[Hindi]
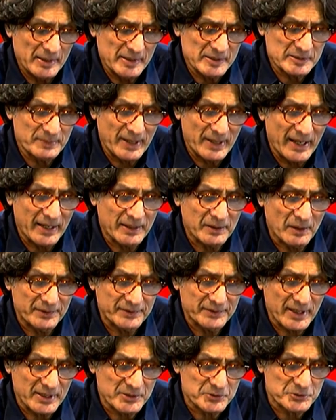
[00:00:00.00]
इसमें एक
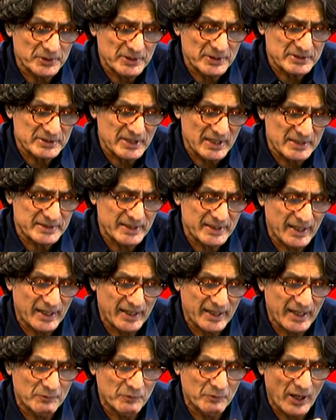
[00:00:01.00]
कॉन्टेक्स्ट जो डिस्कस किया
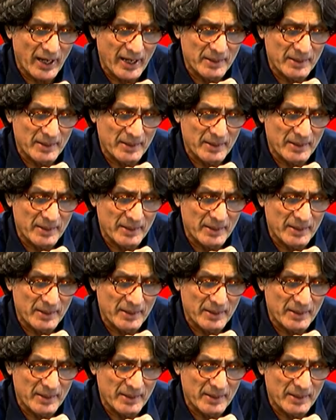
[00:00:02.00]
गया है वो